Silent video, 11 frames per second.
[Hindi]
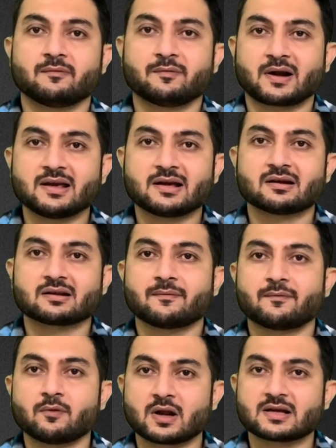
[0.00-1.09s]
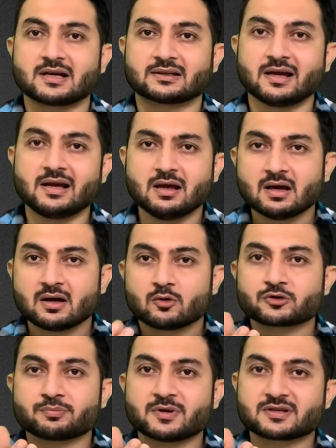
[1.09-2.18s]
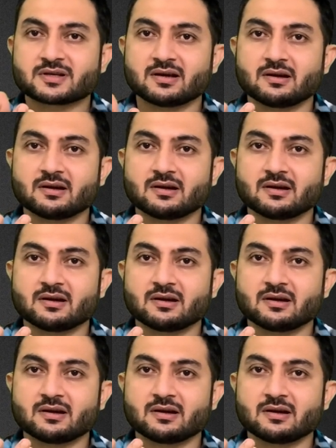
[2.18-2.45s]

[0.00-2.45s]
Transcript: फ्राई करके फोड़ा जाता है उसमें से